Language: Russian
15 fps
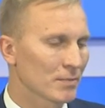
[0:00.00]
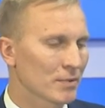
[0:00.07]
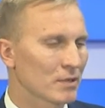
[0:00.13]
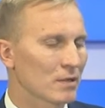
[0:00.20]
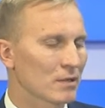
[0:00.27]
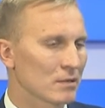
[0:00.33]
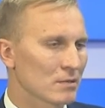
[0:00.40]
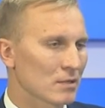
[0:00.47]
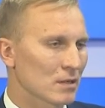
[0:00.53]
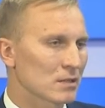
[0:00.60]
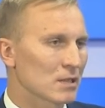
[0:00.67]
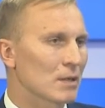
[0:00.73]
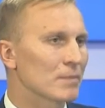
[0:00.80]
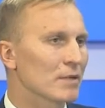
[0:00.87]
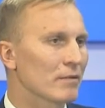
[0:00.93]

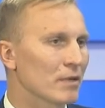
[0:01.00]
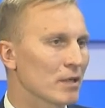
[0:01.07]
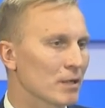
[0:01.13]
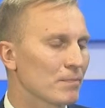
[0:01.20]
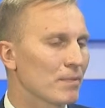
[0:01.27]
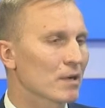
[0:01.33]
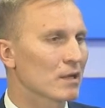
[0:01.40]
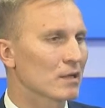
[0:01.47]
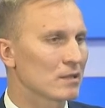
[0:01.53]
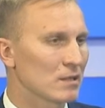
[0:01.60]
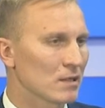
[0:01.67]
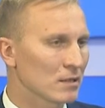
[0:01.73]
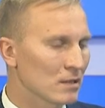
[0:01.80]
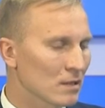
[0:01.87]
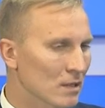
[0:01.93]
модернизация и обновление парка
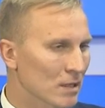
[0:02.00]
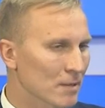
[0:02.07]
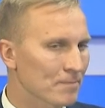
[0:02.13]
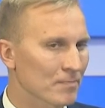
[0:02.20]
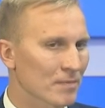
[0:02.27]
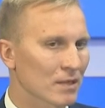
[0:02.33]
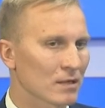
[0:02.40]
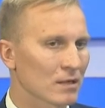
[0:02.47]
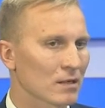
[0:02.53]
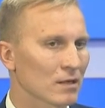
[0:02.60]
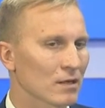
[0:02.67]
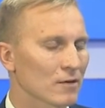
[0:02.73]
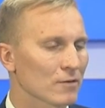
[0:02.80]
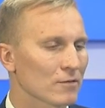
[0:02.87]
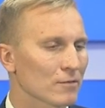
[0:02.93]
техники.
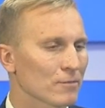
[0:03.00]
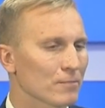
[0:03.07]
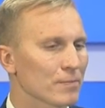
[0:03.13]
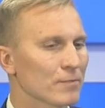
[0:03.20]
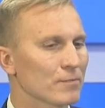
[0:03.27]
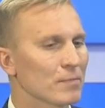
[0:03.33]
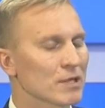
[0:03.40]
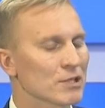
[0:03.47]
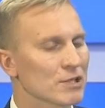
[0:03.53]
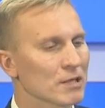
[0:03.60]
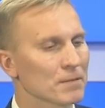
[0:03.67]
Э, большие